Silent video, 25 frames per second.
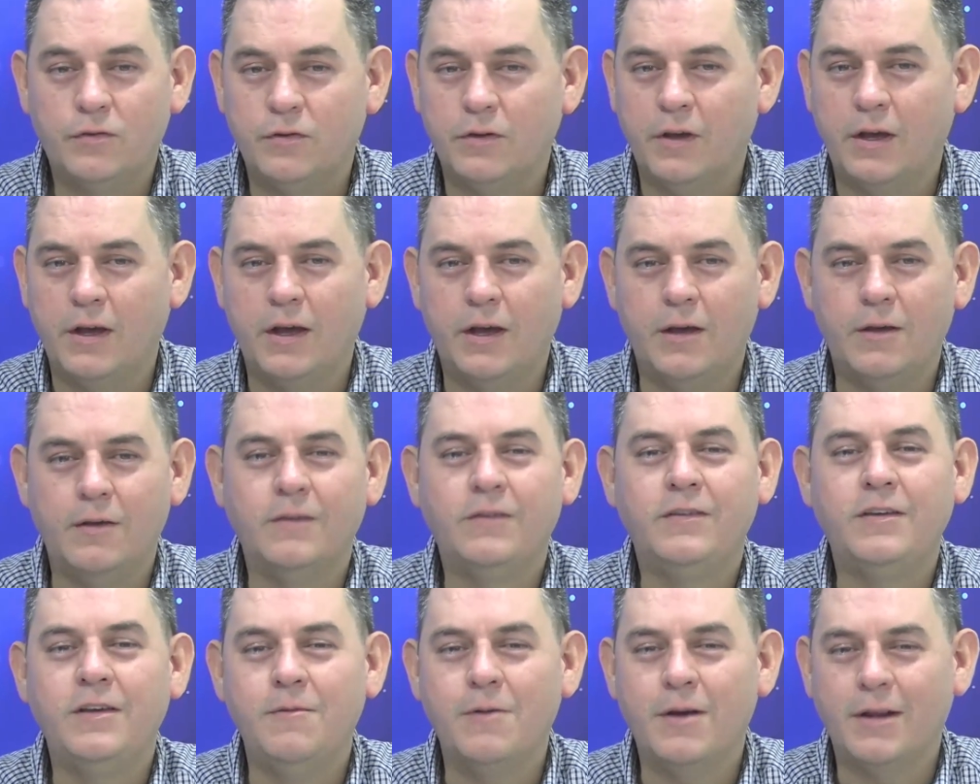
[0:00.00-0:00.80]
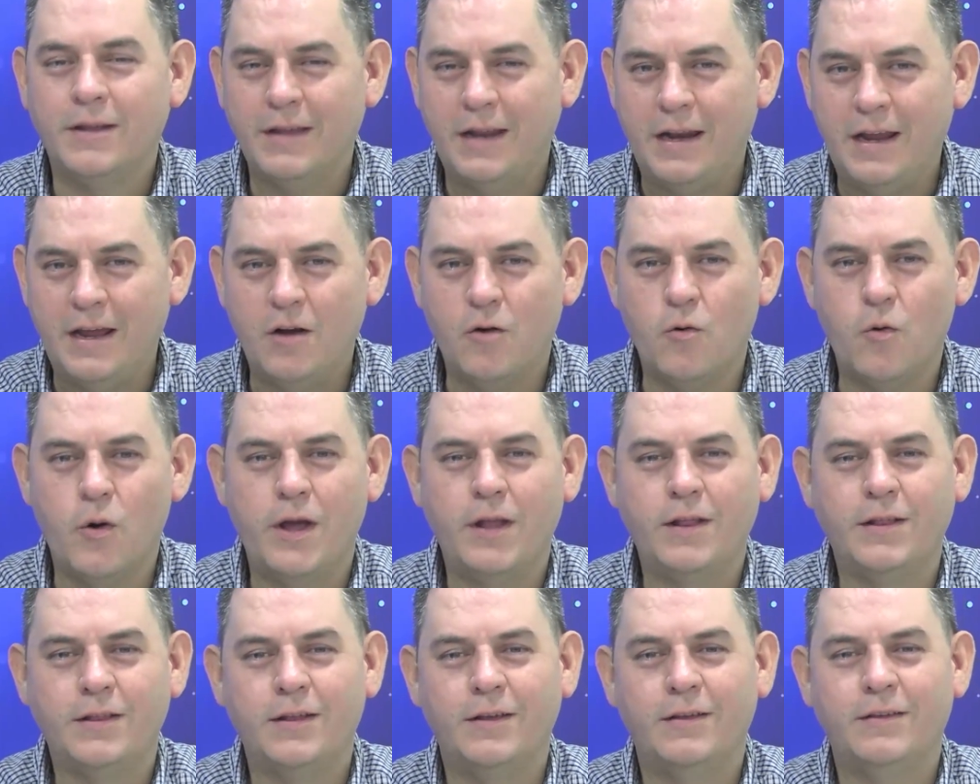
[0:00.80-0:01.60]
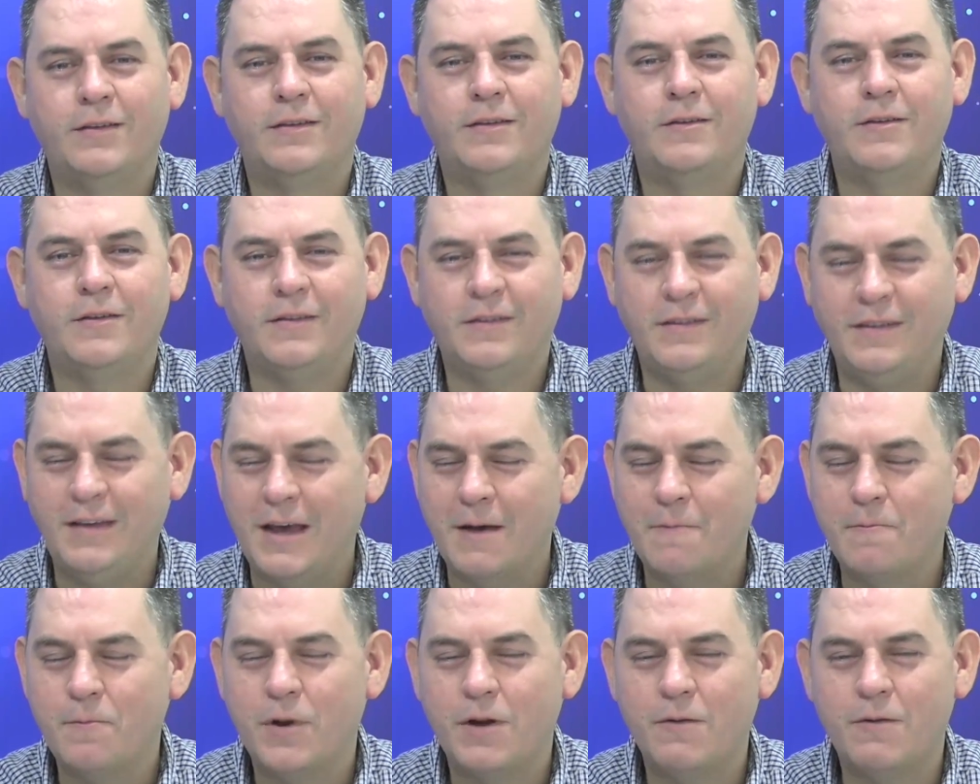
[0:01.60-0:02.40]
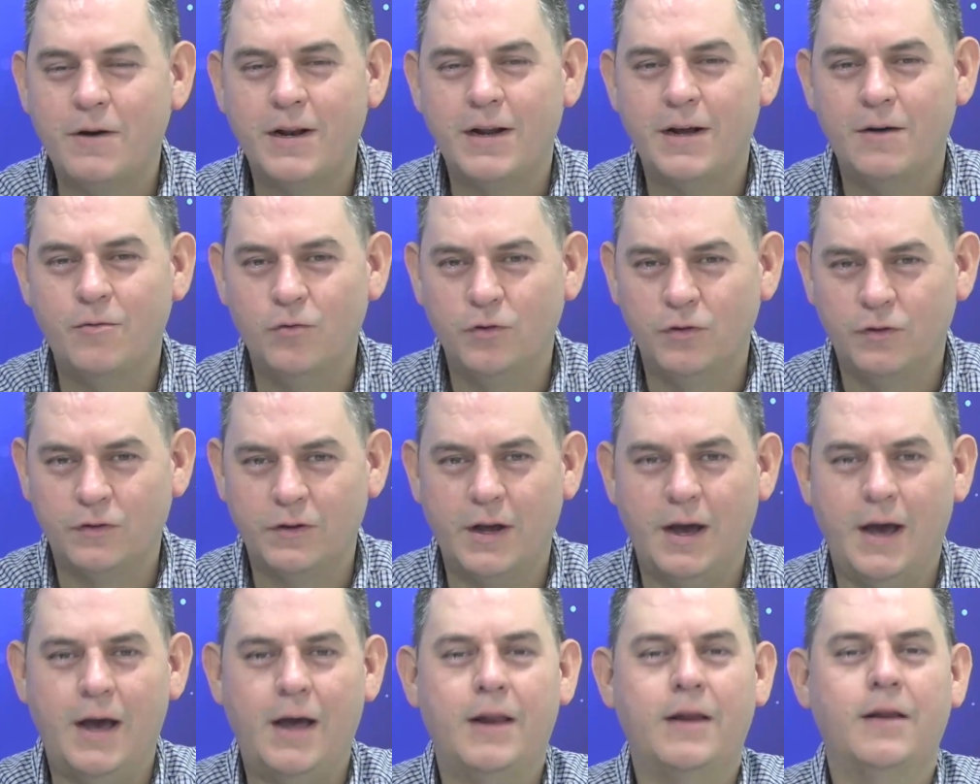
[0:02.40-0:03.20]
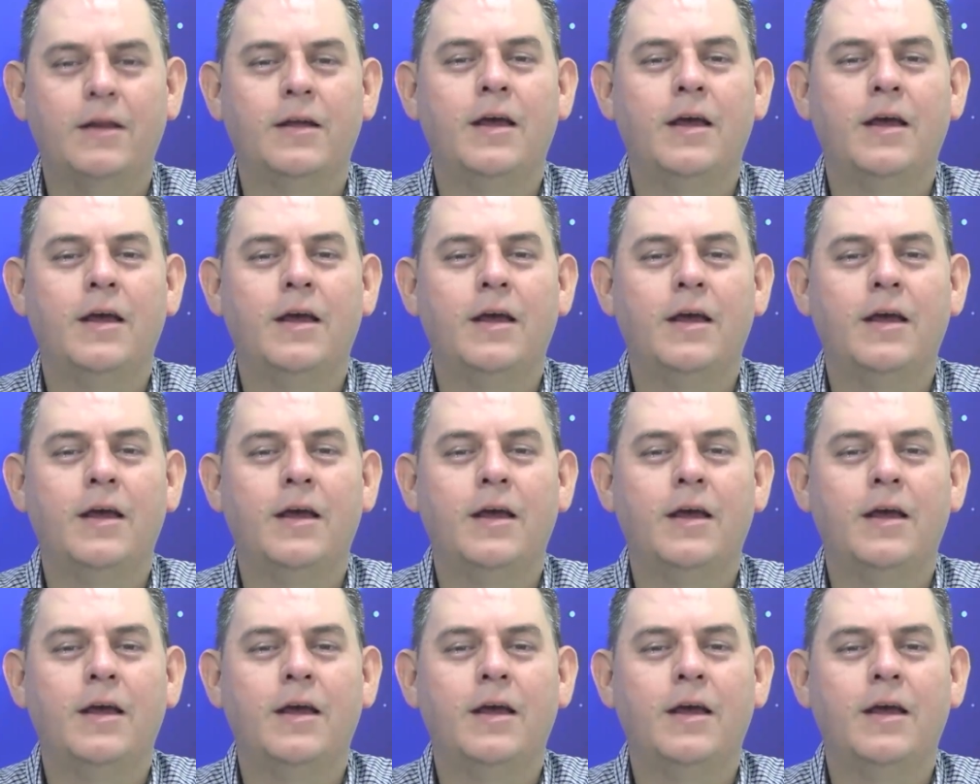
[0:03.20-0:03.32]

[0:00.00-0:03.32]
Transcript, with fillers: eh, ciberdelincuentes siempre van a buscar